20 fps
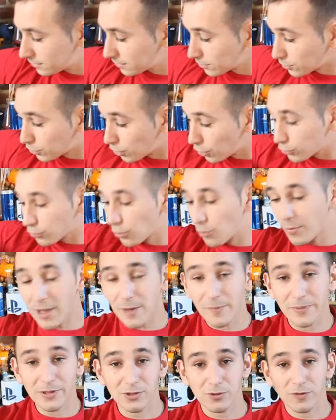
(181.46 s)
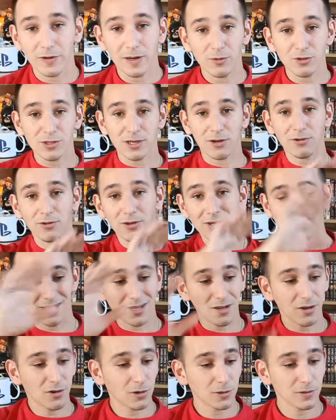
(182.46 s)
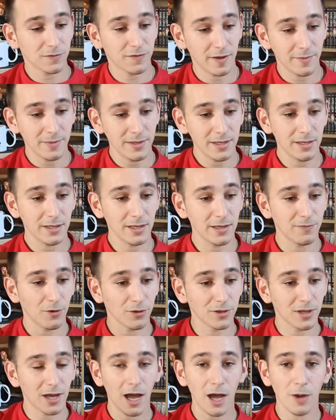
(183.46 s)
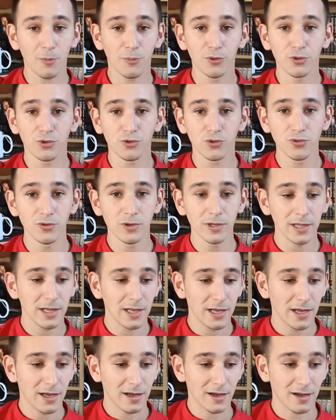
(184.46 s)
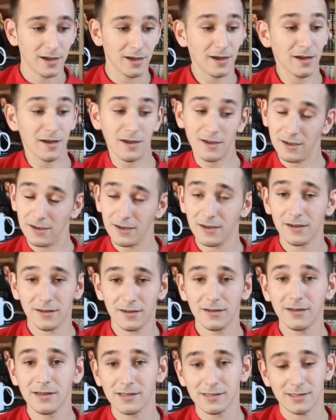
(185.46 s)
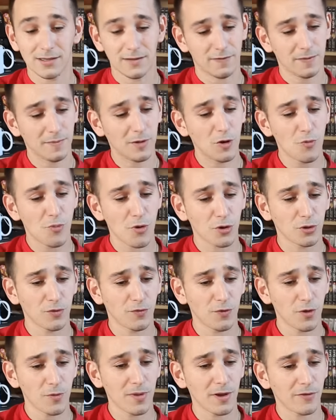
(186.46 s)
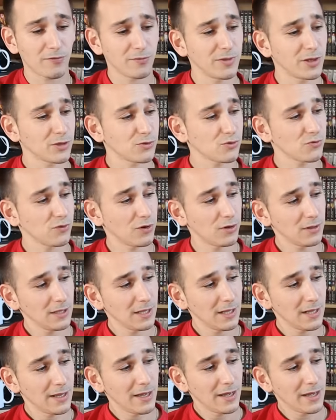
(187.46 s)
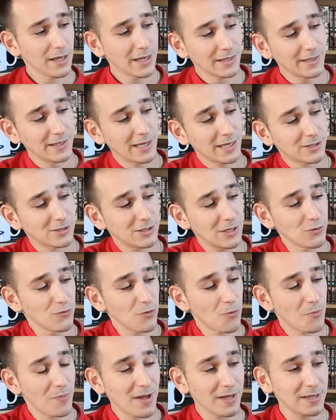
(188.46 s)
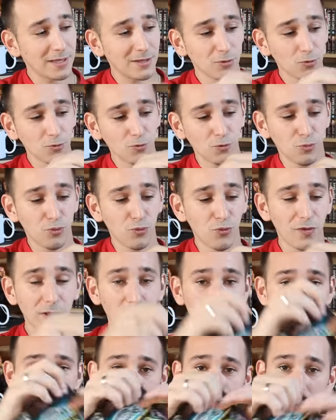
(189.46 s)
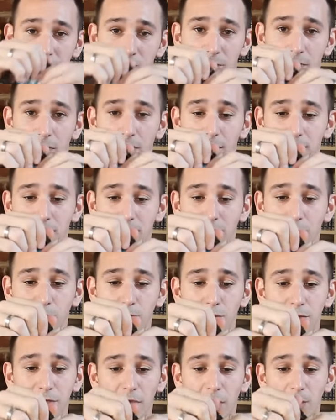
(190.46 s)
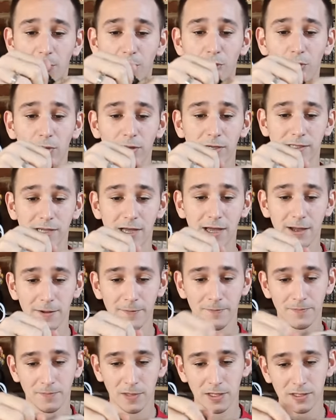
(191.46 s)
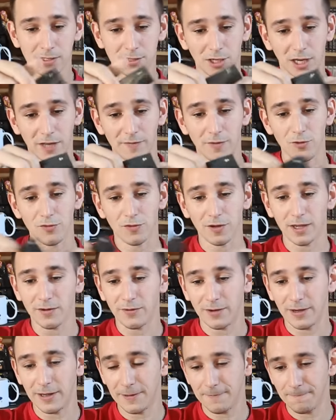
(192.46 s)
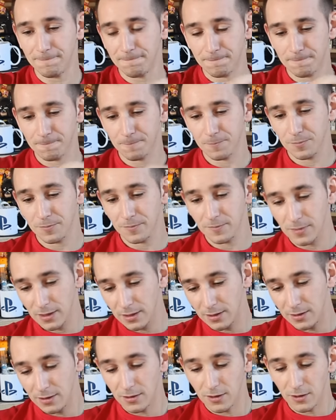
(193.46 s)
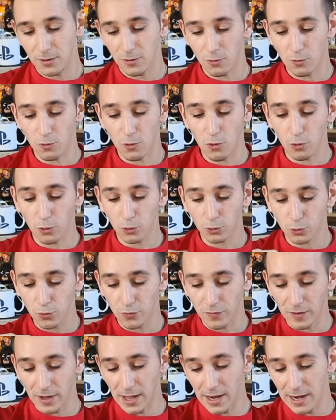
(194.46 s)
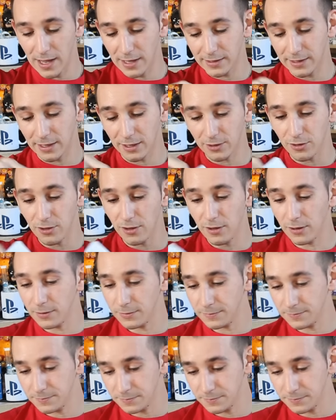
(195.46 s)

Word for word: d'autres packs, parce que vraiment Skylanders c'est une grande famille, ils vendent un peu tout. Euh, ça fait mal au portefeuille bien, bien souvent. Il y a ces nouveaux packs où vous pouvez donc, voilà, c'est un truc un peu au hasard. Si j'arrive à l'ouvrir, ouais où on retrouve à l'intérieur